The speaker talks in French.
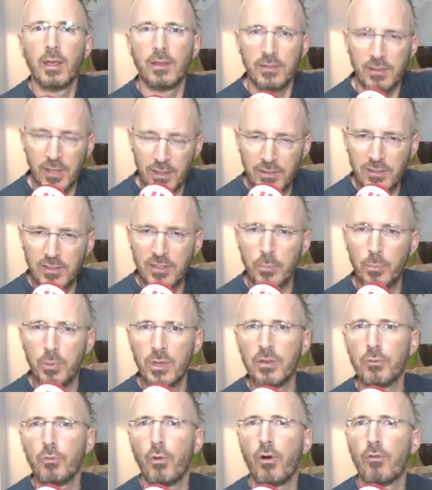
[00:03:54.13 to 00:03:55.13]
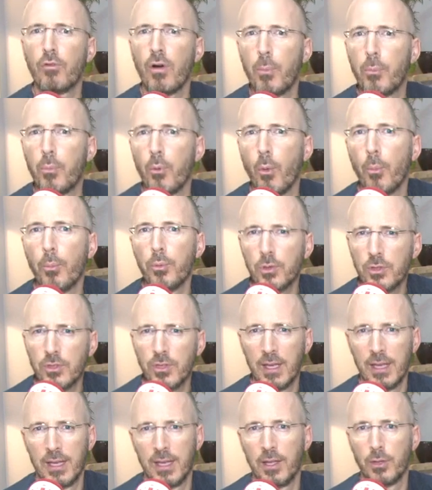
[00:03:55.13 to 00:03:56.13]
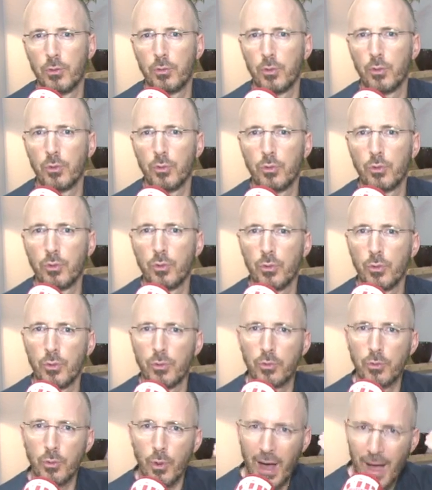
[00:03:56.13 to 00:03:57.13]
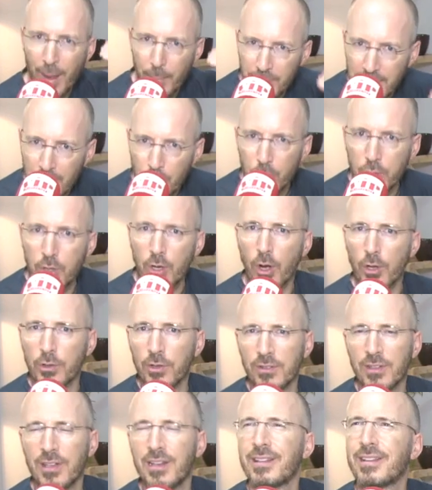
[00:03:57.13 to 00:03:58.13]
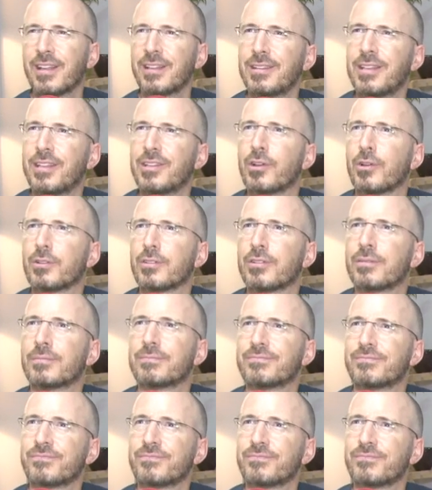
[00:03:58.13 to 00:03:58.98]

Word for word: ces disciplines vont avoir pour but de, de ramener le corps dans un état de détente.